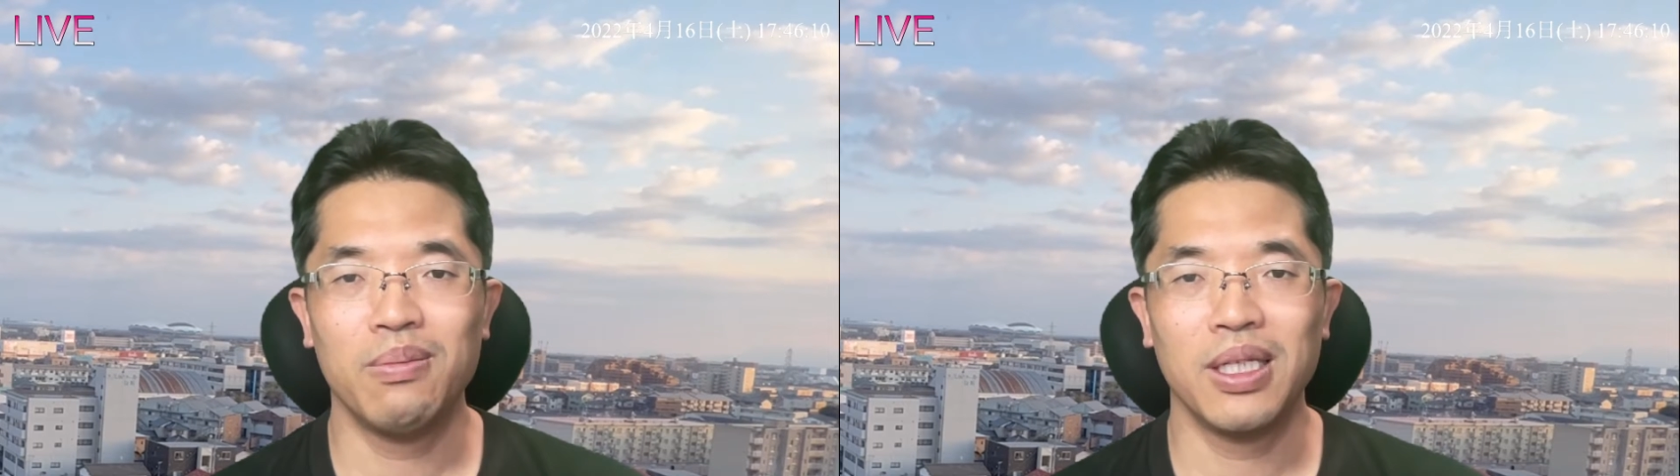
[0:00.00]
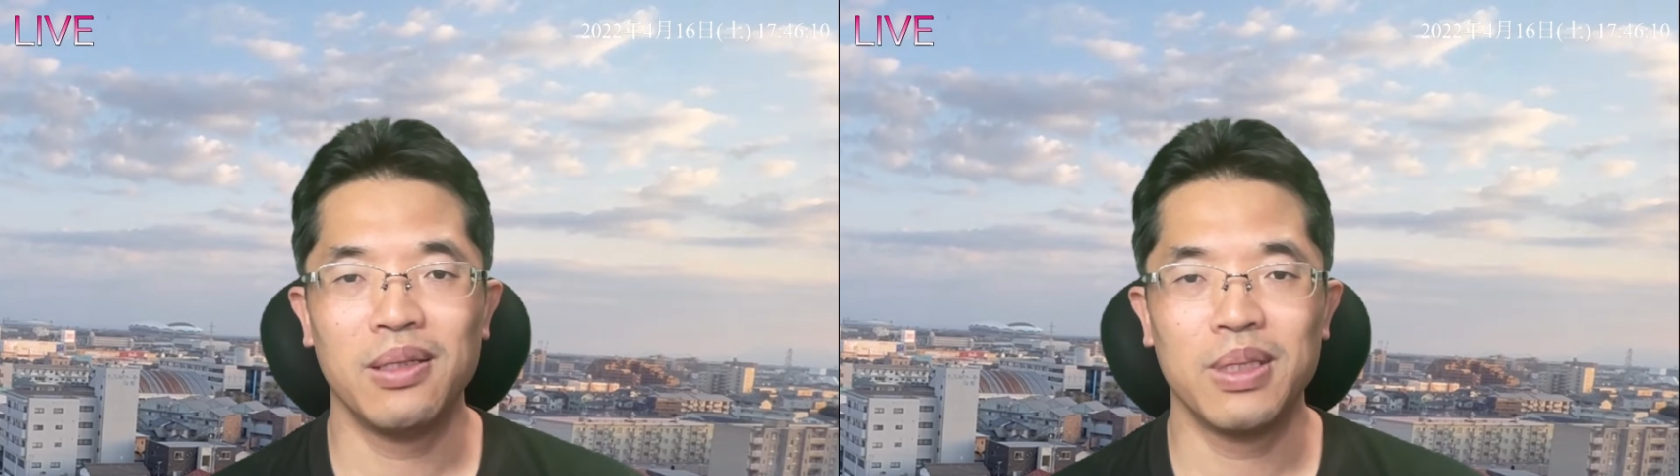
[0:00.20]

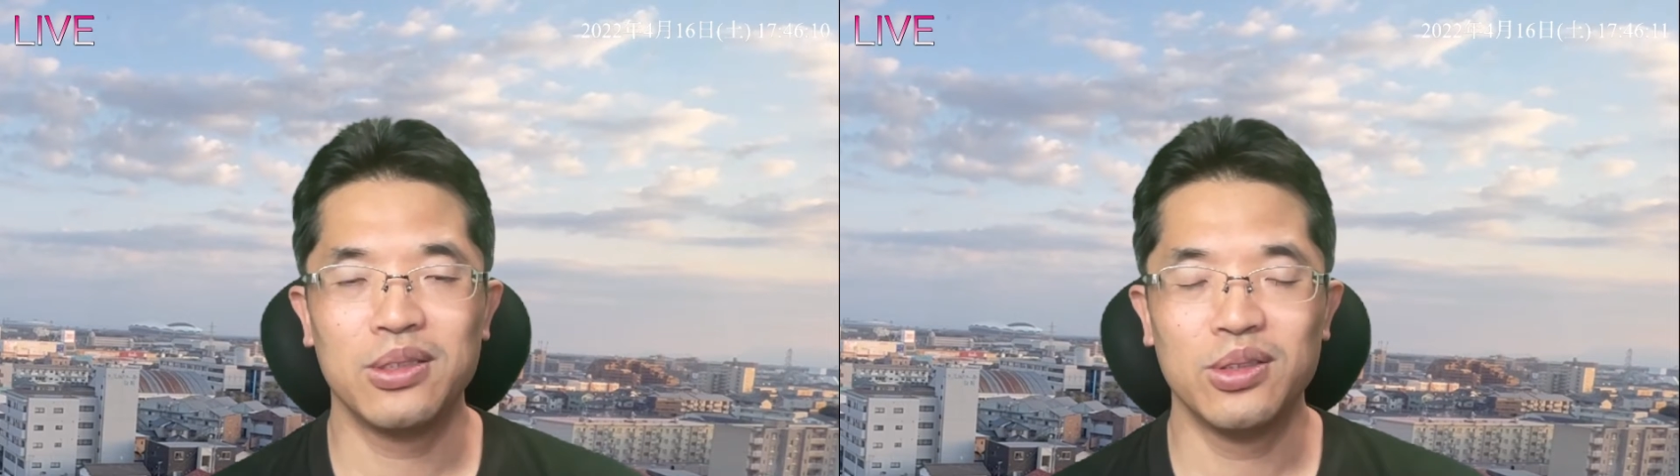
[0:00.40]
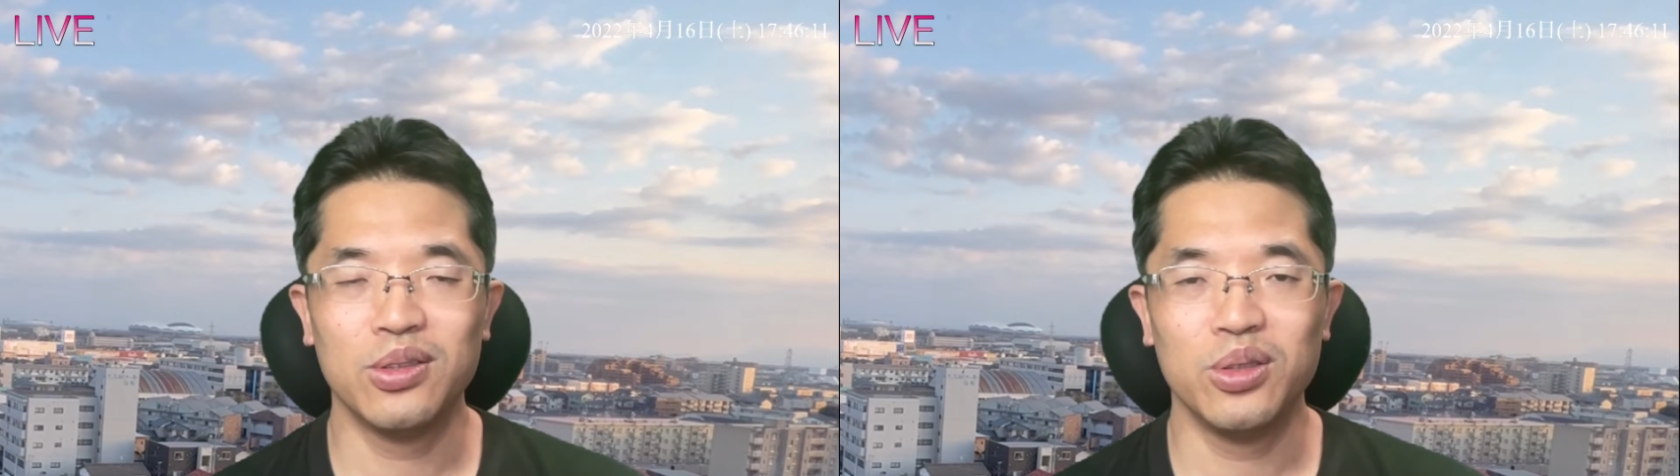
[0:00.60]
学びま
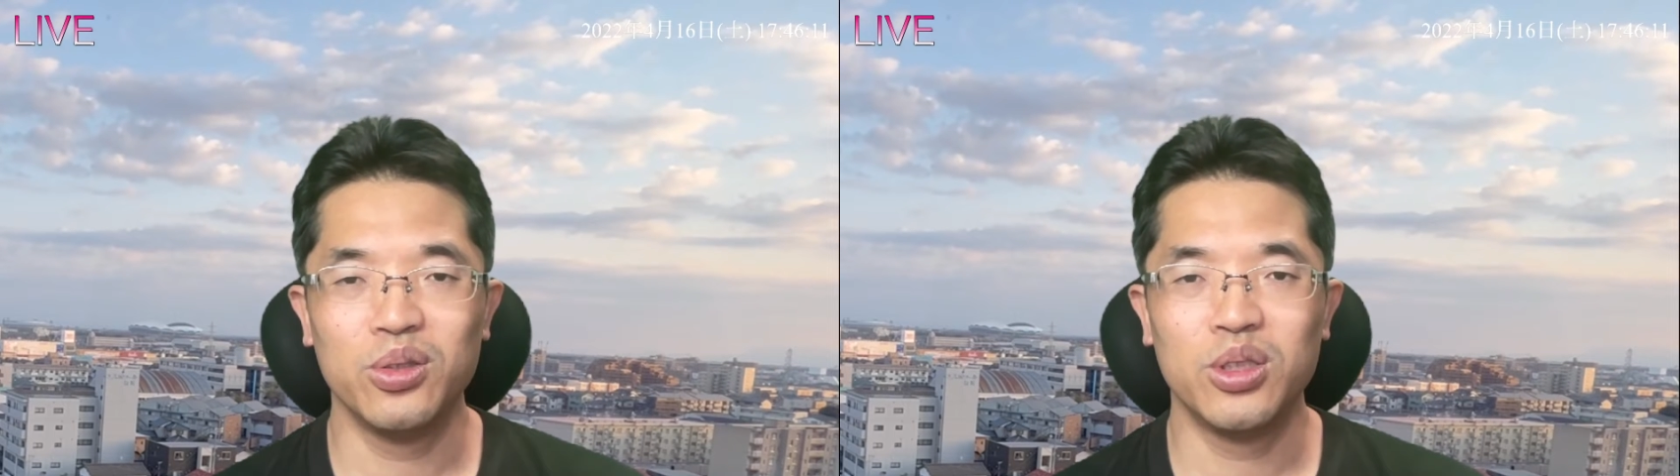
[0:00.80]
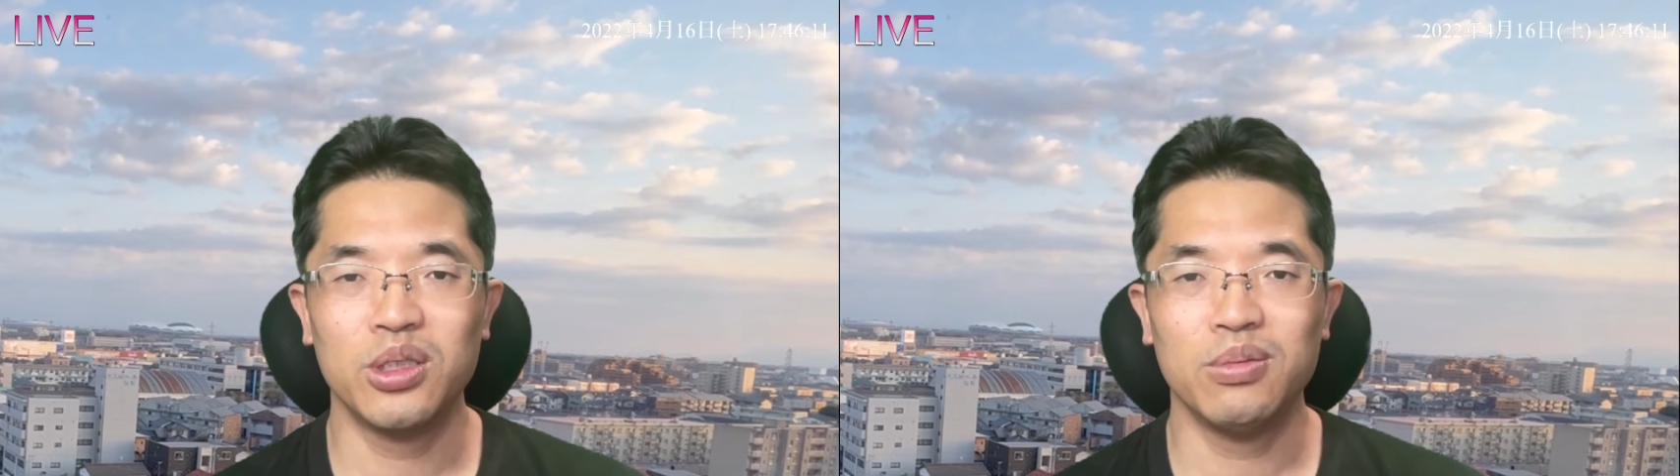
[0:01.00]
す
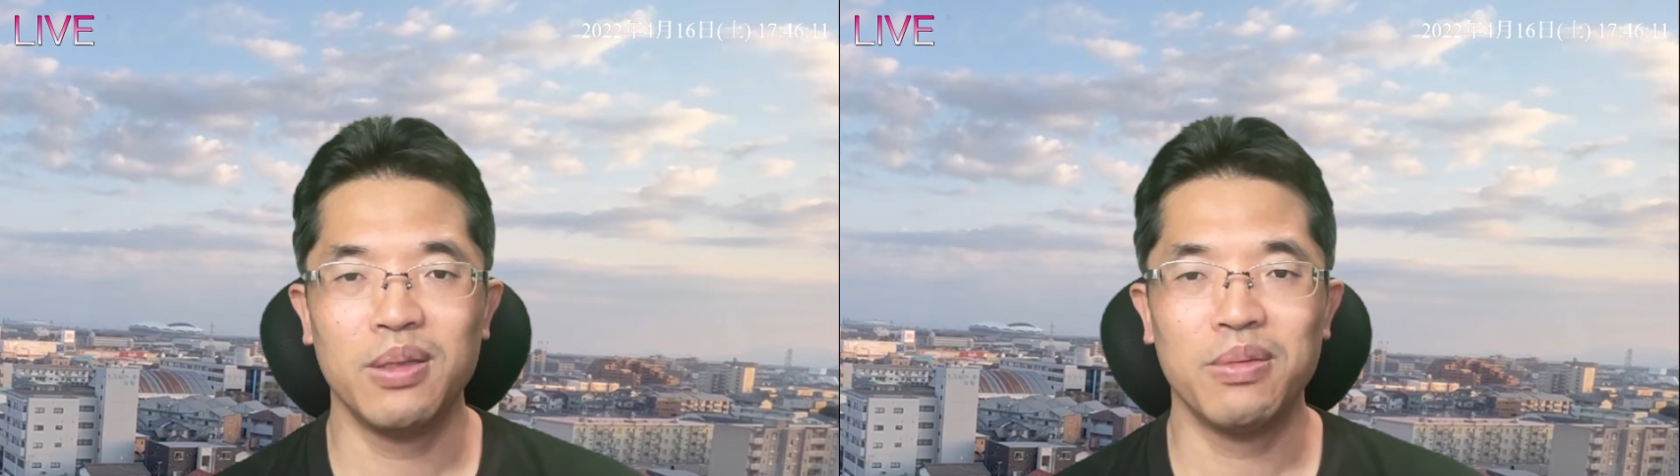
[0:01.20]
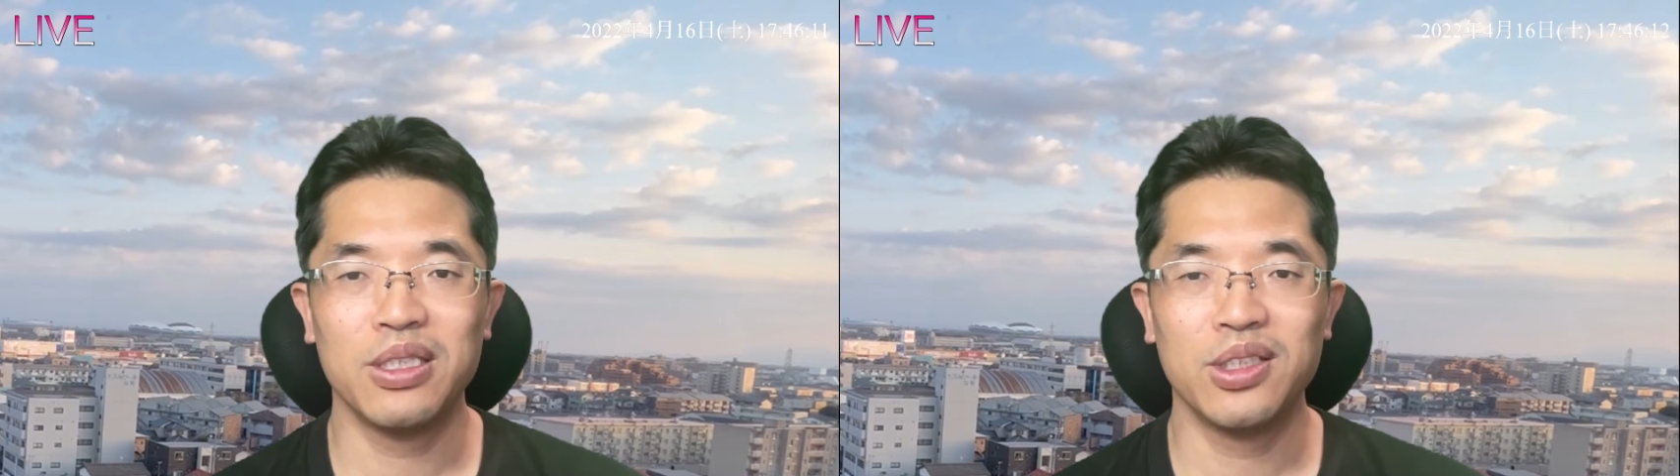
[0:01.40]
YouTube
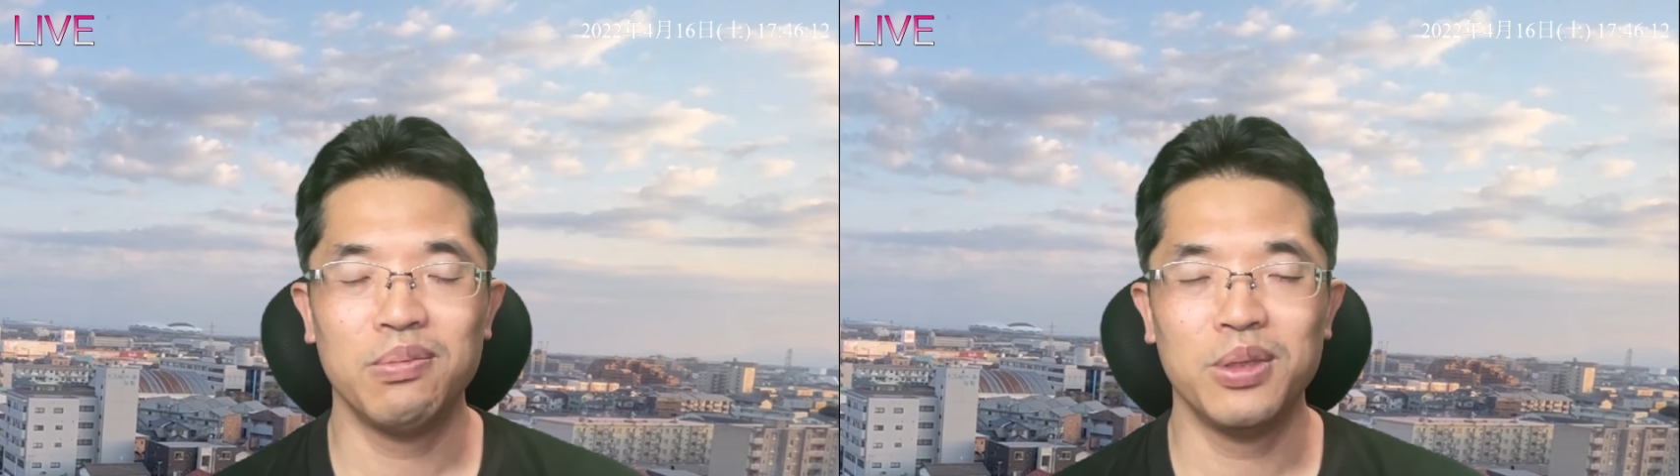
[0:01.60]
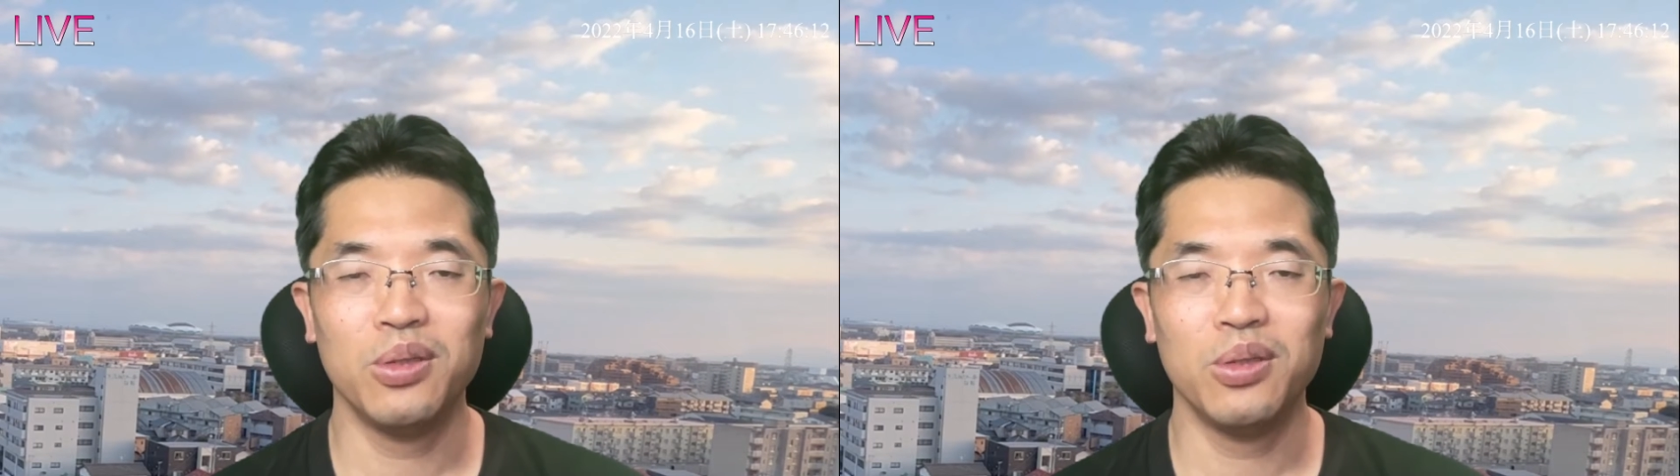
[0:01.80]
メンバーシップ